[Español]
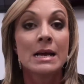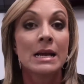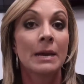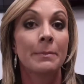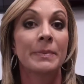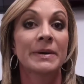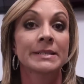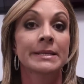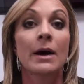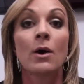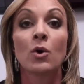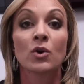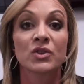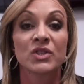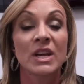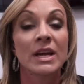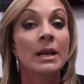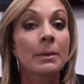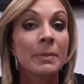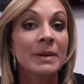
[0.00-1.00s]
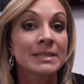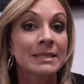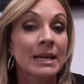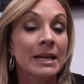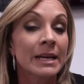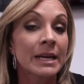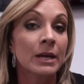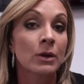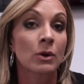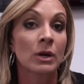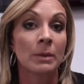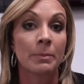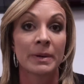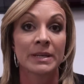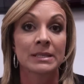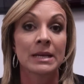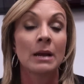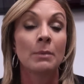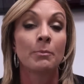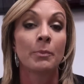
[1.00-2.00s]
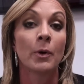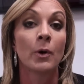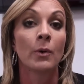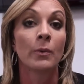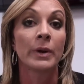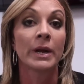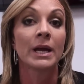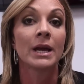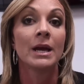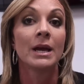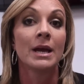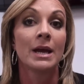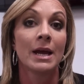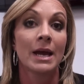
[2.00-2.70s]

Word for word: le pasa a José, le pasa al rico, le pasa al pobre.